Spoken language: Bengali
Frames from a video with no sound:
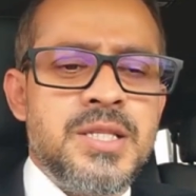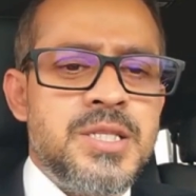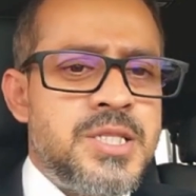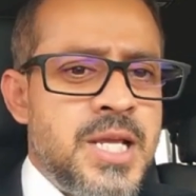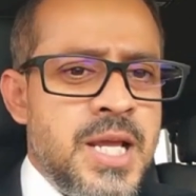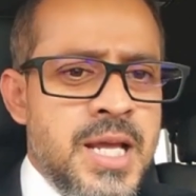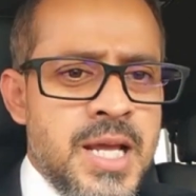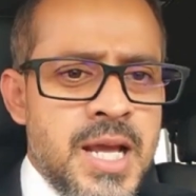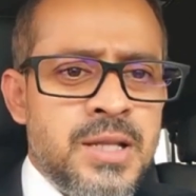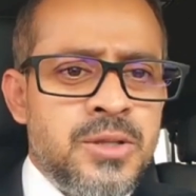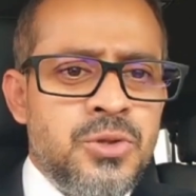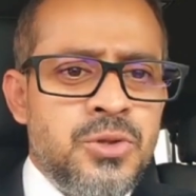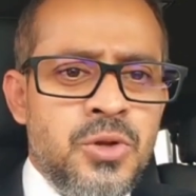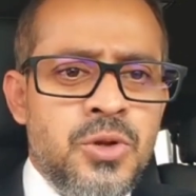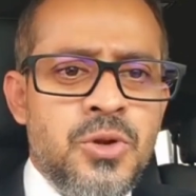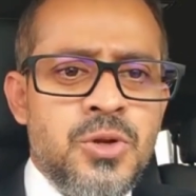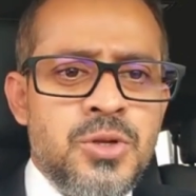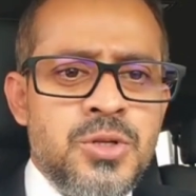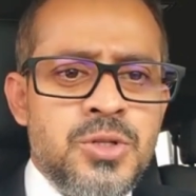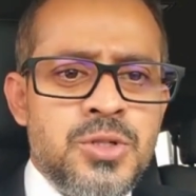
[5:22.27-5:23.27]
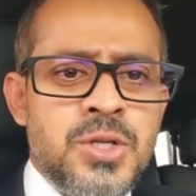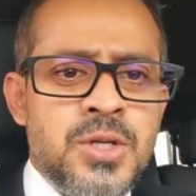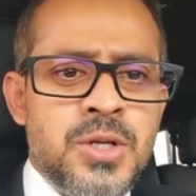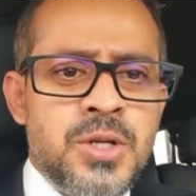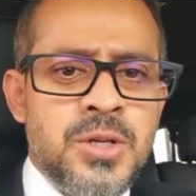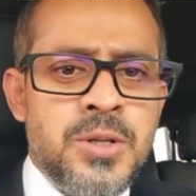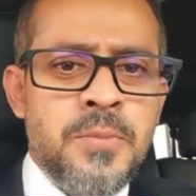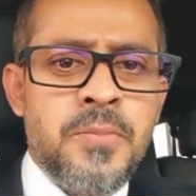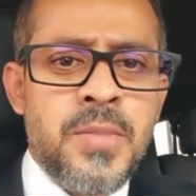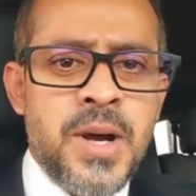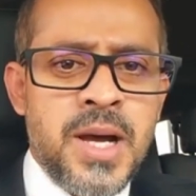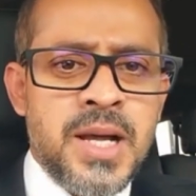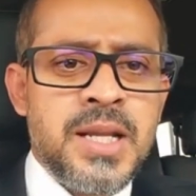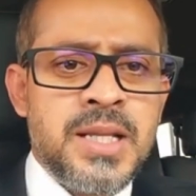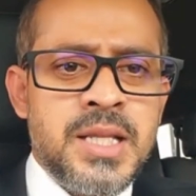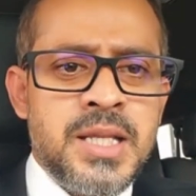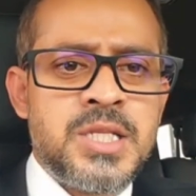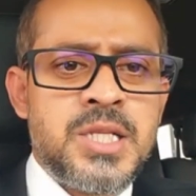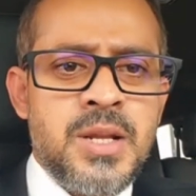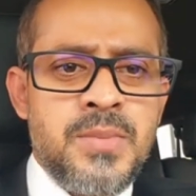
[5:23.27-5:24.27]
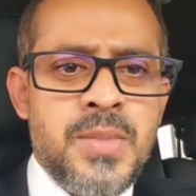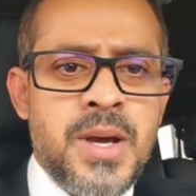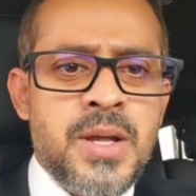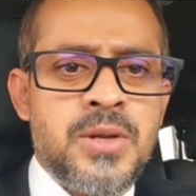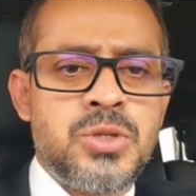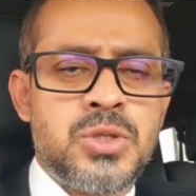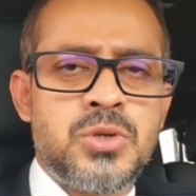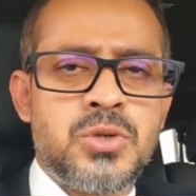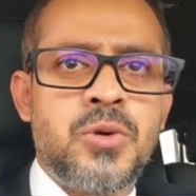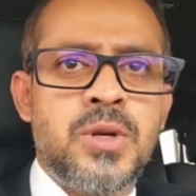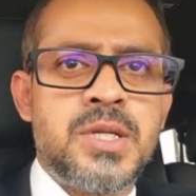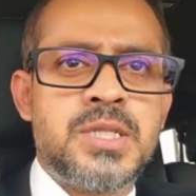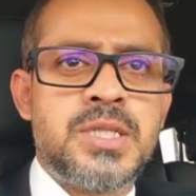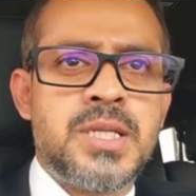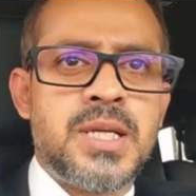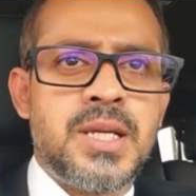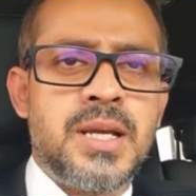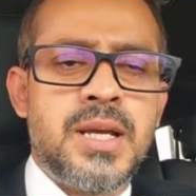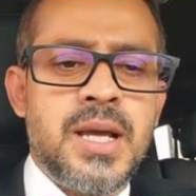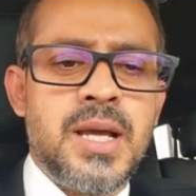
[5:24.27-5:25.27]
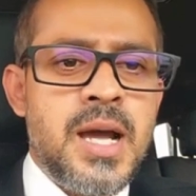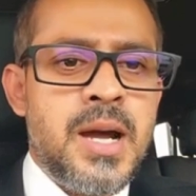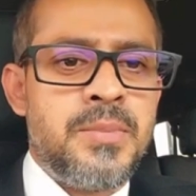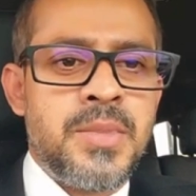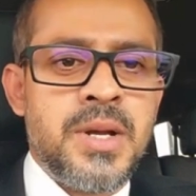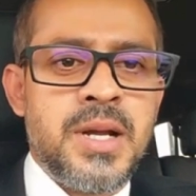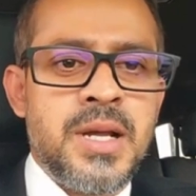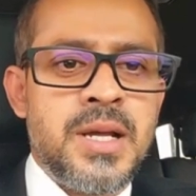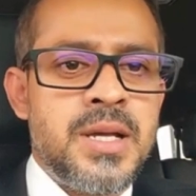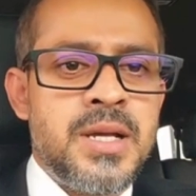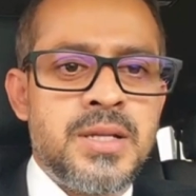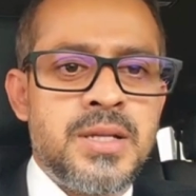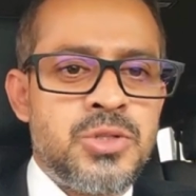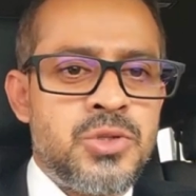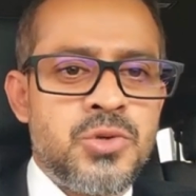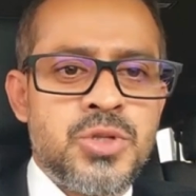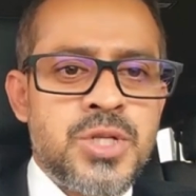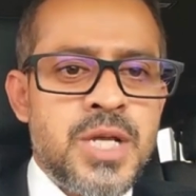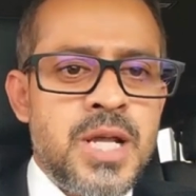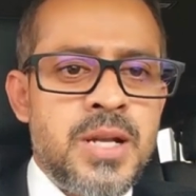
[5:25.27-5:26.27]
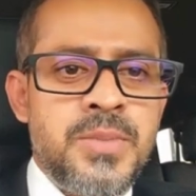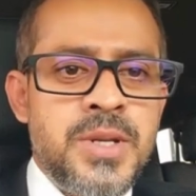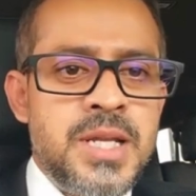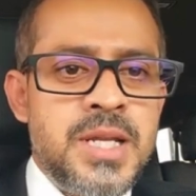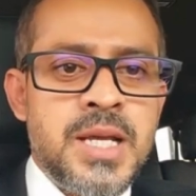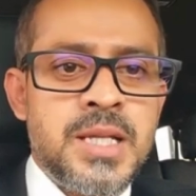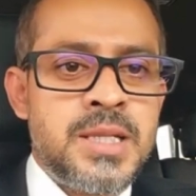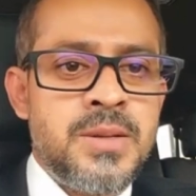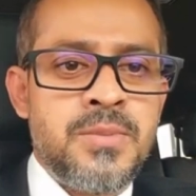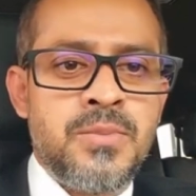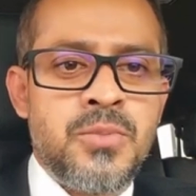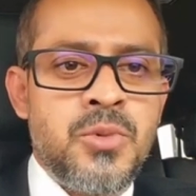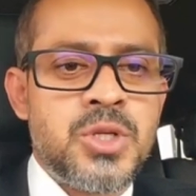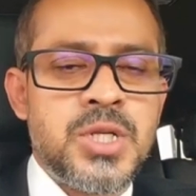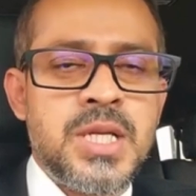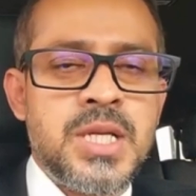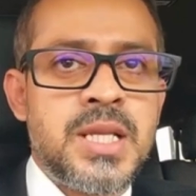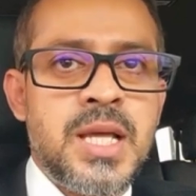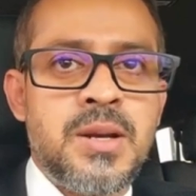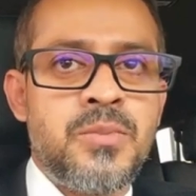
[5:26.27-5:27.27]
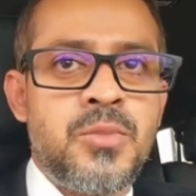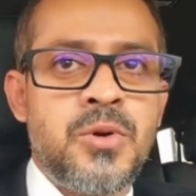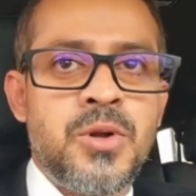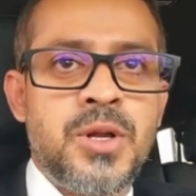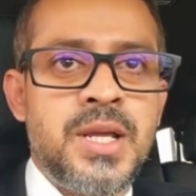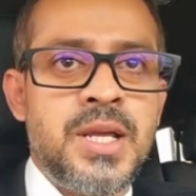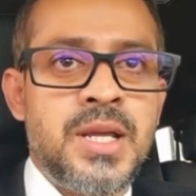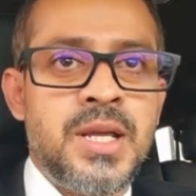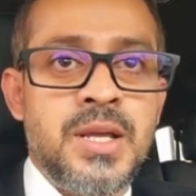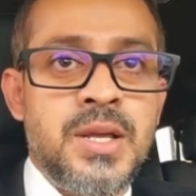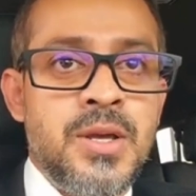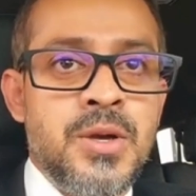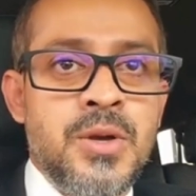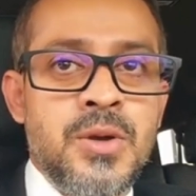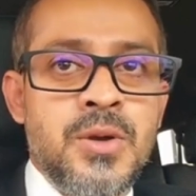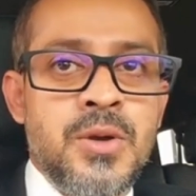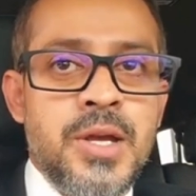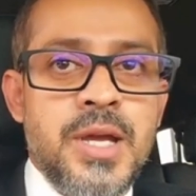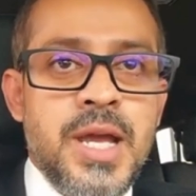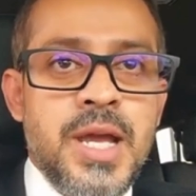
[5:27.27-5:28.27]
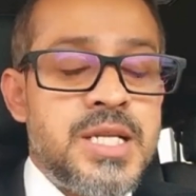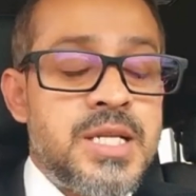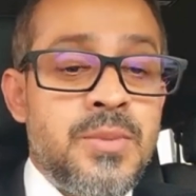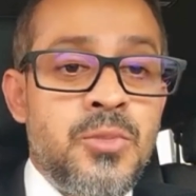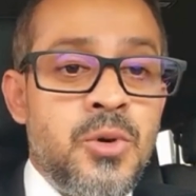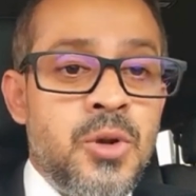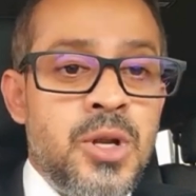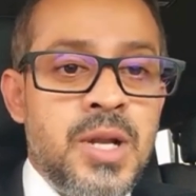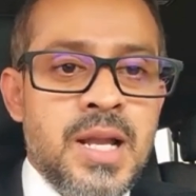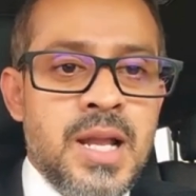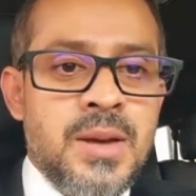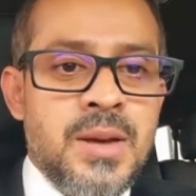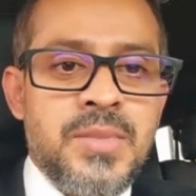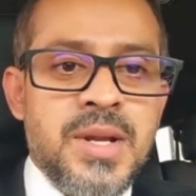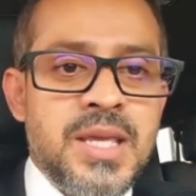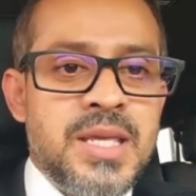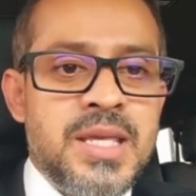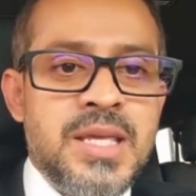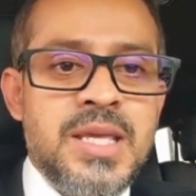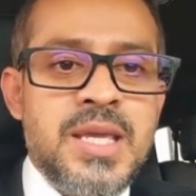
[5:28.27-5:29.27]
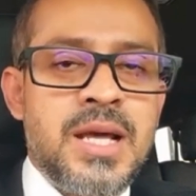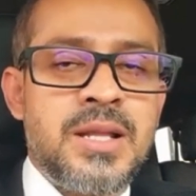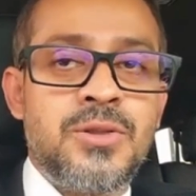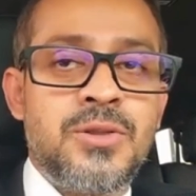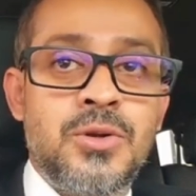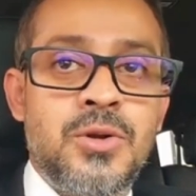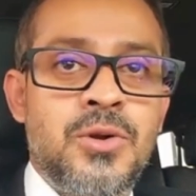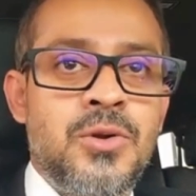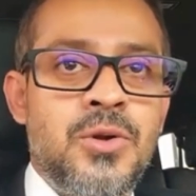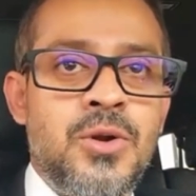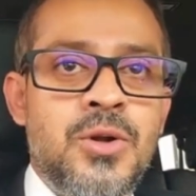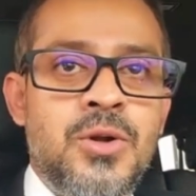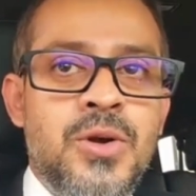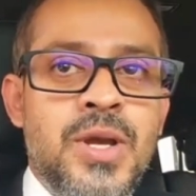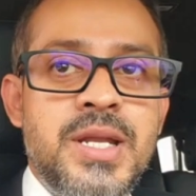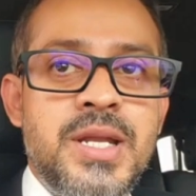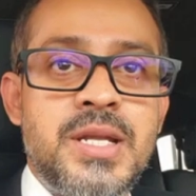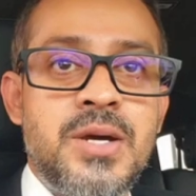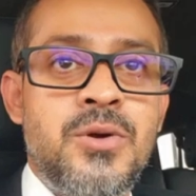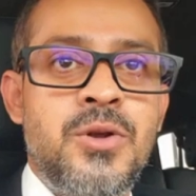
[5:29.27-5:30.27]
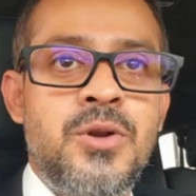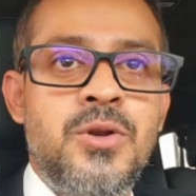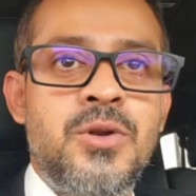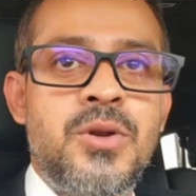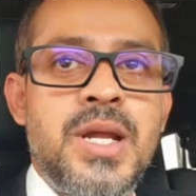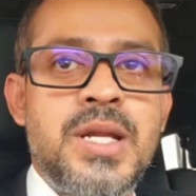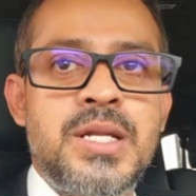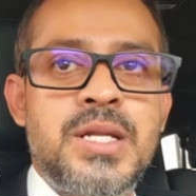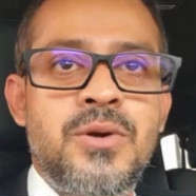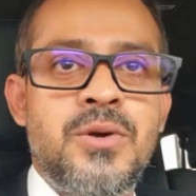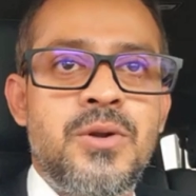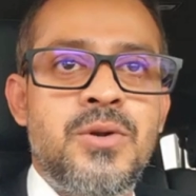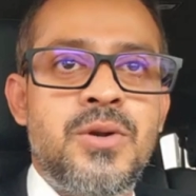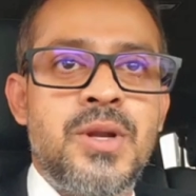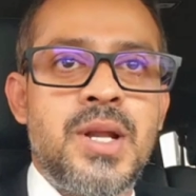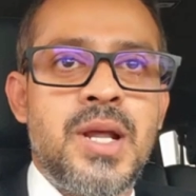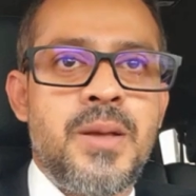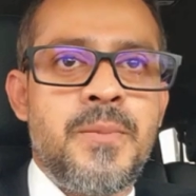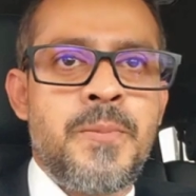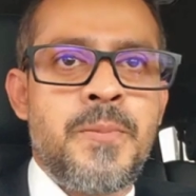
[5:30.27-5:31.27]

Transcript: যে আন্দোলন বাংলাদেশের মানুষ করেছে আমরা সোশ্যাল মিডিয়াতে বসে তারপরে এটা বলে লাভ নাই কি আন্দোলন হইলো এইটা হইলো না এটা হইলো না